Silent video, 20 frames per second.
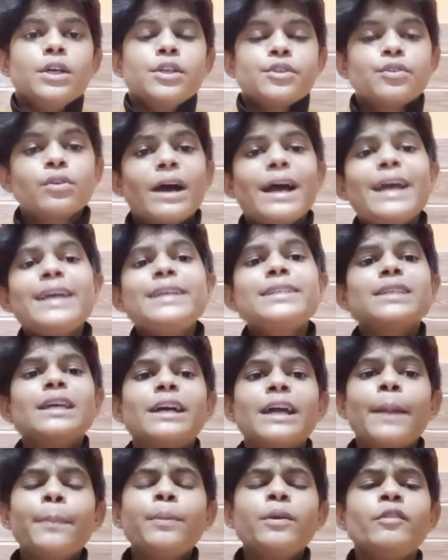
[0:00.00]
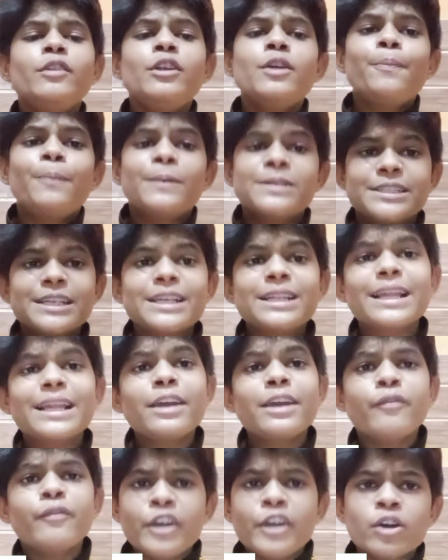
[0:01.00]
सो so गाइज अगर आपको वीडियो पसंद
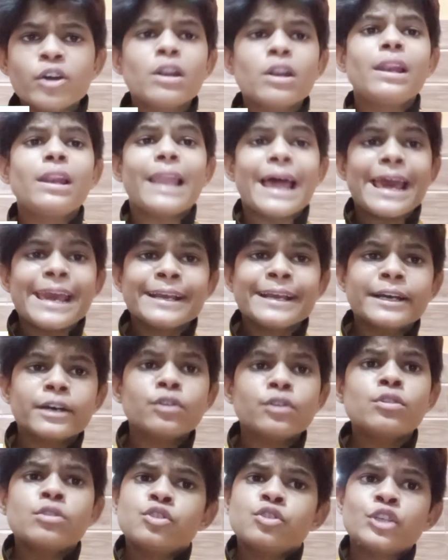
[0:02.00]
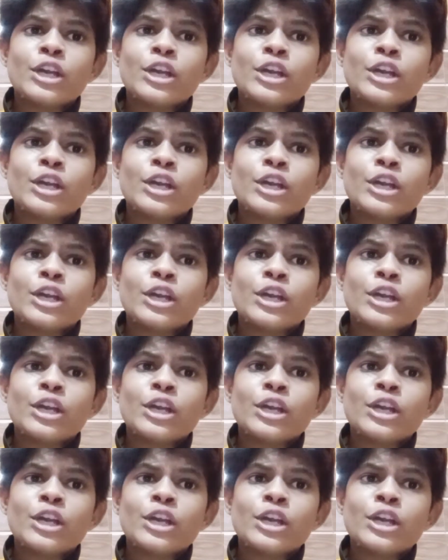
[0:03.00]
आई वीडियो को लाइक करो